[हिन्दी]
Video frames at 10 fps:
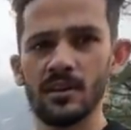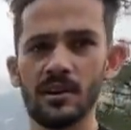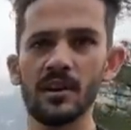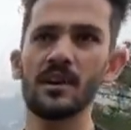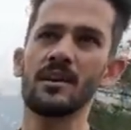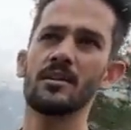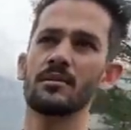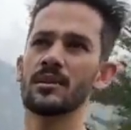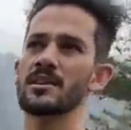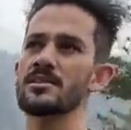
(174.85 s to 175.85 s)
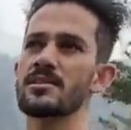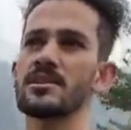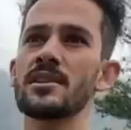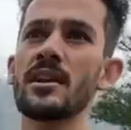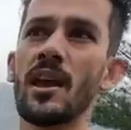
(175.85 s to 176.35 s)
जाता है
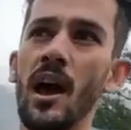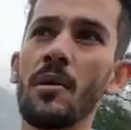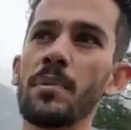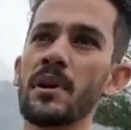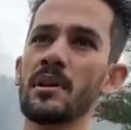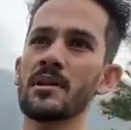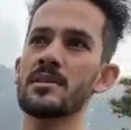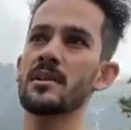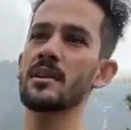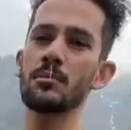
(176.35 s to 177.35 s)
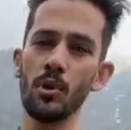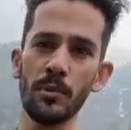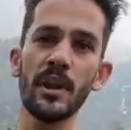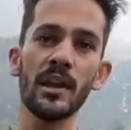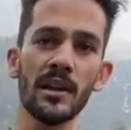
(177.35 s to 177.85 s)
रजिस्ट्रेशन का यहाँ पे लग जाता है अगर मेरे को
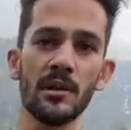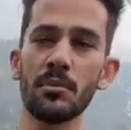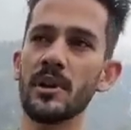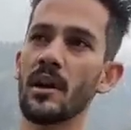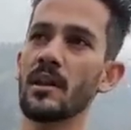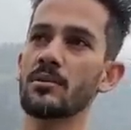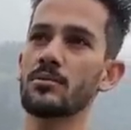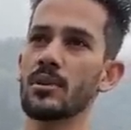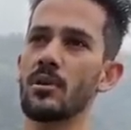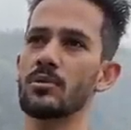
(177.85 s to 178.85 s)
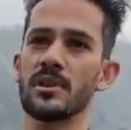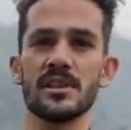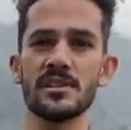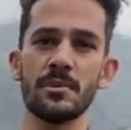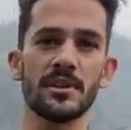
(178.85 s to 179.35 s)
मनाली का नंबर डालना है तो अराउंड
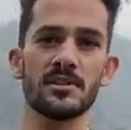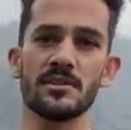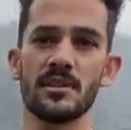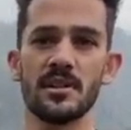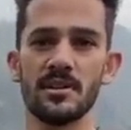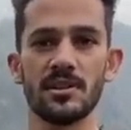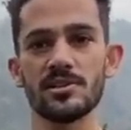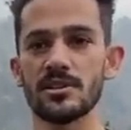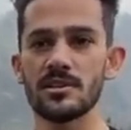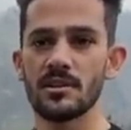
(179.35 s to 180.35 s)
तीस से पैंतीस हजार रजिस्ट्रेशन